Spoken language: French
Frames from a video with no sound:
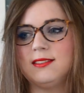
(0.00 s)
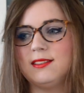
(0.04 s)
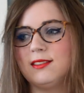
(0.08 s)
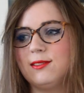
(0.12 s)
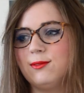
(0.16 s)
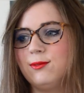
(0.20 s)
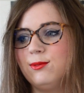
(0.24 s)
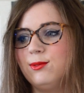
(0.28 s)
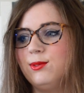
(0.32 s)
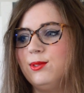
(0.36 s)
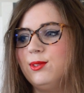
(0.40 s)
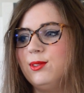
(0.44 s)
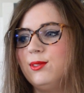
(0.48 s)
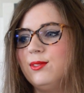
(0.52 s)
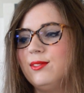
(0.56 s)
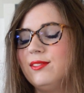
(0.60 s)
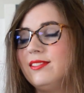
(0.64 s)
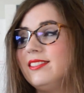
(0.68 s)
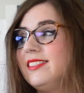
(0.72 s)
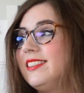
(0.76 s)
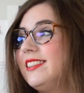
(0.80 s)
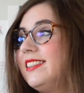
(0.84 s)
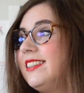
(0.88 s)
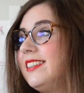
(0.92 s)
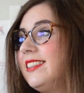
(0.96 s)
son,
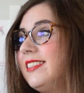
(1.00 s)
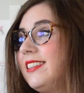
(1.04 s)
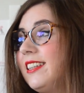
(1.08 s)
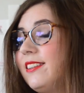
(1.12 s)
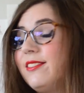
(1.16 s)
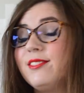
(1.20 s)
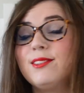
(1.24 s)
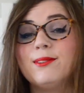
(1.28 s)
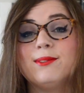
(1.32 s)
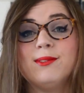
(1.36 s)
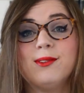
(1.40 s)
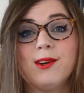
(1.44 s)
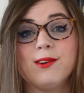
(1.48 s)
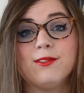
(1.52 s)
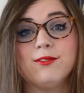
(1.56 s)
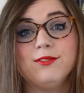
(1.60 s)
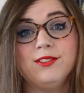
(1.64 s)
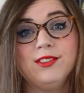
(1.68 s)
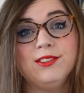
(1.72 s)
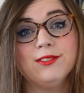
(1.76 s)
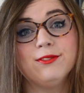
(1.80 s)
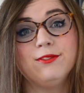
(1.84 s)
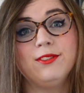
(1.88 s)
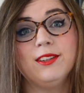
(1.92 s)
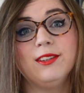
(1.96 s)
son
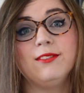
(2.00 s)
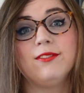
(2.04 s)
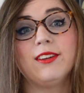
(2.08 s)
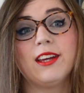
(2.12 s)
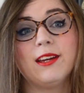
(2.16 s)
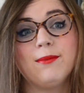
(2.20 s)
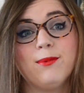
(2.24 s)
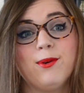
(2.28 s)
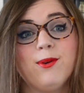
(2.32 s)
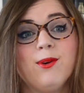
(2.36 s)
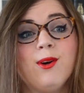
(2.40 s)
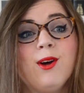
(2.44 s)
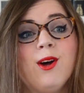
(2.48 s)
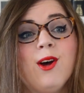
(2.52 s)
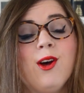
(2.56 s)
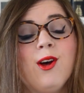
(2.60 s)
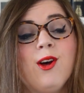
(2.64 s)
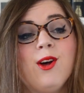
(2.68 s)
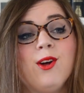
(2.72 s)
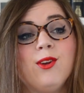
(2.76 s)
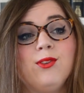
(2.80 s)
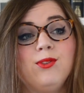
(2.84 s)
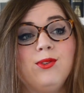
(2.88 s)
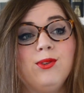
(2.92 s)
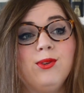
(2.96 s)
envie en fait vraiment
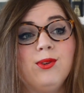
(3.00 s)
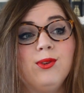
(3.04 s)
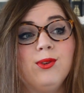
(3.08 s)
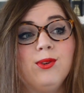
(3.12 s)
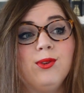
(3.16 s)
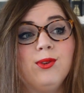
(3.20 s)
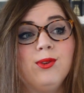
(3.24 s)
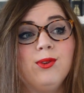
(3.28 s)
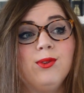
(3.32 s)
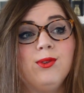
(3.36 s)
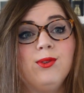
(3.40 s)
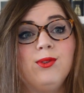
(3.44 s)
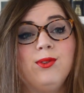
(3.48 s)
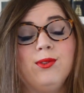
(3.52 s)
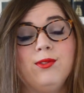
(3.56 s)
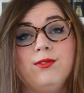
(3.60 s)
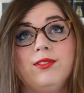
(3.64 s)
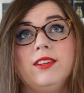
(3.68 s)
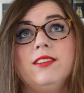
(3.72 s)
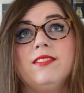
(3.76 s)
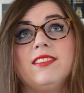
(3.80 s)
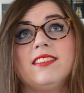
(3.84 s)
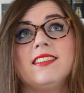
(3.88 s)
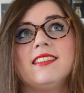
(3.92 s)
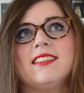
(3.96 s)
de,
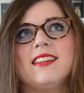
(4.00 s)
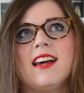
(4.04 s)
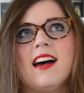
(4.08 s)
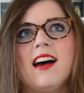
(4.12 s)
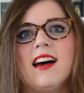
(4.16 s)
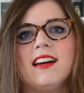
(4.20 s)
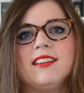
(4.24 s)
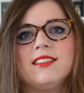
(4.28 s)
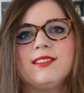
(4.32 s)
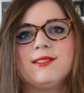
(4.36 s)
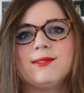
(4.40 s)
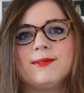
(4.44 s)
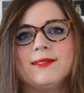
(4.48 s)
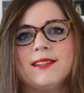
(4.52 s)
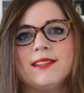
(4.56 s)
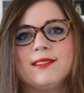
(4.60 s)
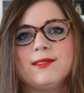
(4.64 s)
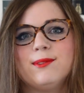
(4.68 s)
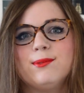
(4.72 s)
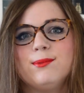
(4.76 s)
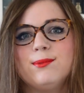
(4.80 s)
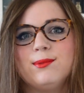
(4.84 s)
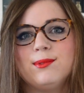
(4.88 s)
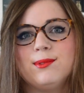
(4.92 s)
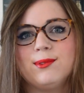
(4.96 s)
vivre sa, son
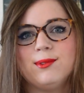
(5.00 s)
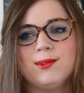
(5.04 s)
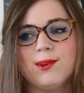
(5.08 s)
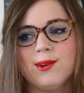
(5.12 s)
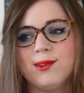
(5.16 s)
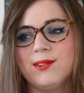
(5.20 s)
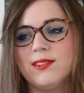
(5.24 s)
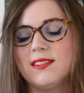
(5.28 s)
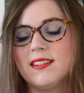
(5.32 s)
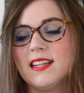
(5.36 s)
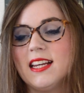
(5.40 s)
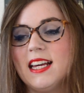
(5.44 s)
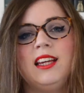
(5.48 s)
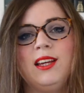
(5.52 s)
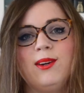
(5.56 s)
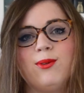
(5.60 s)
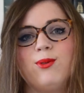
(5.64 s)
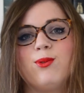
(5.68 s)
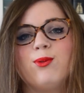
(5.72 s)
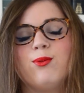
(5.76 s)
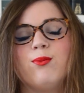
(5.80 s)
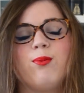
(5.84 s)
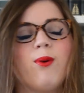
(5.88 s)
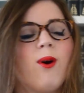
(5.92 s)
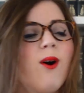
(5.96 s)
insouciance. Et on
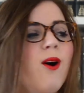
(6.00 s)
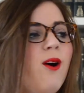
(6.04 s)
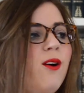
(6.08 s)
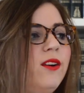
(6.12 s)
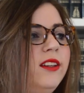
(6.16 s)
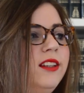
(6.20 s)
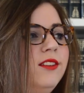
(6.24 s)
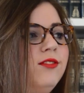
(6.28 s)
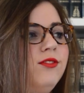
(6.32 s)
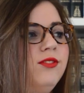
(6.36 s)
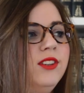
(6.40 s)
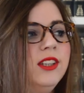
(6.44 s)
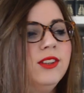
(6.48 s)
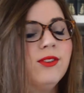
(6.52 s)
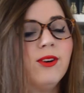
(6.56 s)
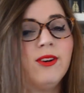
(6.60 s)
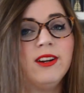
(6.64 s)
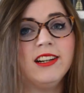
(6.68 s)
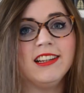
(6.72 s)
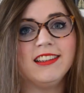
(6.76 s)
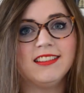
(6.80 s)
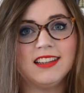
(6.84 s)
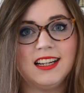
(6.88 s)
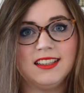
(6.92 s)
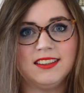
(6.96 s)
comprend, il vit dans
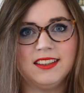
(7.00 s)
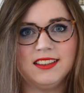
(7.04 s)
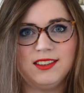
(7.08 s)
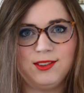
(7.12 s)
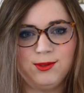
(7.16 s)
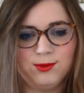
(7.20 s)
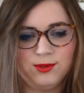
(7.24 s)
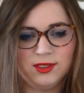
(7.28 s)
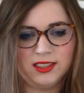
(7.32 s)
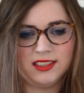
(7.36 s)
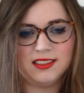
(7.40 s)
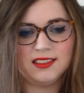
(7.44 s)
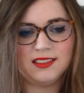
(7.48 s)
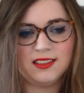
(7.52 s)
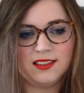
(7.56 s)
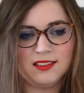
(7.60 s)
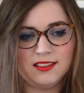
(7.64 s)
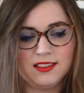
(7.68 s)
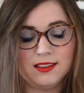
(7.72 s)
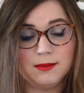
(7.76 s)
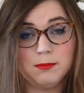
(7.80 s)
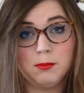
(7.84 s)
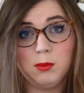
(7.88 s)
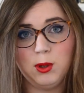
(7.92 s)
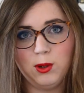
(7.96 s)
l'exaltation des
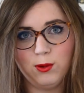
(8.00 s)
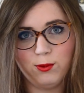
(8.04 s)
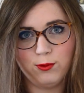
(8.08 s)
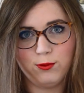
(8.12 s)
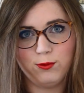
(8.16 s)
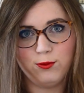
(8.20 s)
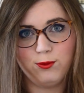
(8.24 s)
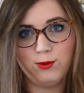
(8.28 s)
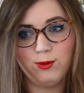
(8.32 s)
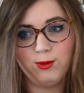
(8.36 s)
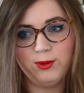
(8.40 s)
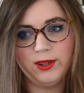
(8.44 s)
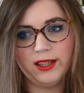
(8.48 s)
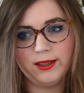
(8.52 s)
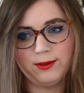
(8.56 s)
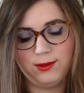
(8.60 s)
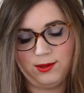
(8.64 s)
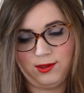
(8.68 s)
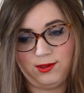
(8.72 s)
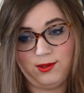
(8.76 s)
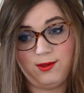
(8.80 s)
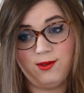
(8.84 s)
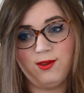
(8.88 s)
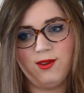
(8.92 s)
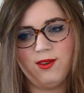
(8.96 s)
sens, mais au fond, il
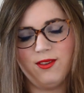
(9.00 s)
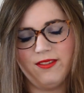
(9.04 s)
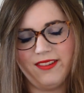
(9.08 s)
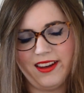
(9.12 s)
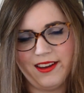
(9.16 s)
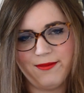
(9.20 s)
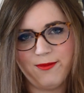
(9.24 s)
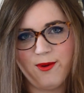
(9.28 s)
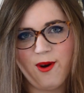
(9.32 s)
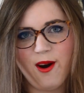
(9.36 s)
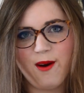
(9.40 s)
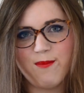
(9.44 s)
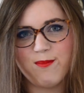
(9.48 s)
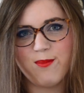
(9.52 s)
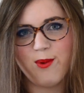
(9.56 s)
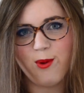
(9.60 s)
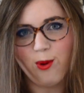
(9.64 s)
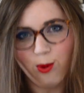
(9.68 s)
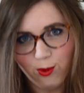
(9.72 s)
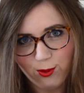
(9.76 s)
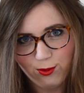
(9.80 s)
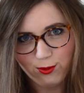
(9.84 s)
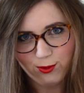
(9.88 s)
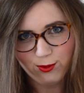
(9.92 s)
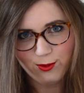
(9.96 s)
ressent vraiment un
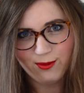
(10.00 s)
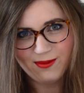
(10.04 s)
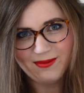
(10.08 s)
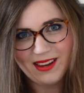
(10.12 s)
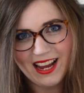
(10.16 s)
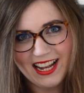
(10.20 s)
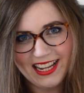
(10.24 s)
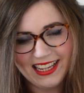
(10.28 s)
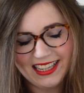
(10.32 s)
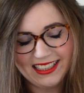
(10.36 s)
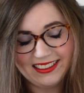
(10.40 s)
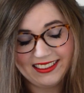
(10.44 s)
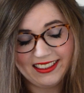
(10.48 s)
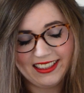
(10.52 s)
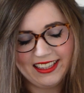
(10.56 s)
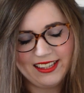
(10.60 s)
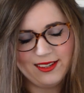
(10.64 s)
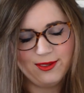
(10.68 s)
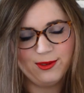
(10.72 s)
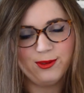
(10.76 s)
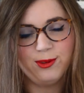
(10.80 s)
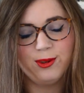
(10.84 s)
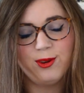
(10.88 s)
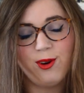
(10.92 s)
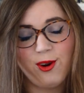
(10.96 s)
profond mal-être et
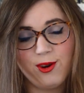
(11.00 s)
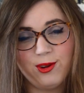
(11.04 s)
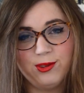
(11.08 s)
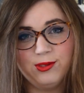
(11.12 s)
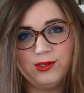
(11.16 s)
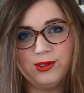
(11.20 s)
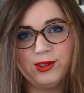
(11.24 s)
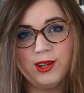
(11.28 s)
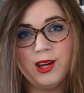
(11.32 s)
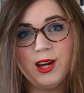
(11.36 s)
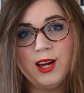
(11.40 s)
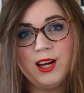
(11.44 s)
une grande